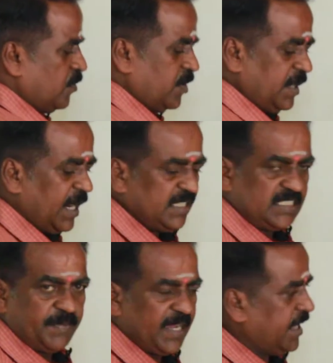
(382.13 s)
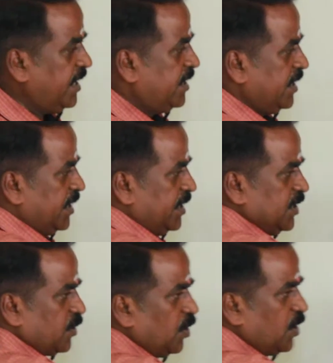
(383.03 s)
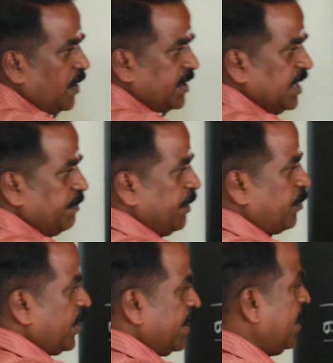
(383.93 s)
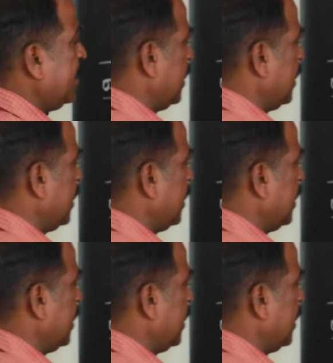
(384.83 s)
ஒரு நாலு இன்ச்சு மேலே இந்த குறுக்கு ஓட்டத்தில் பைப் போடுறீங்க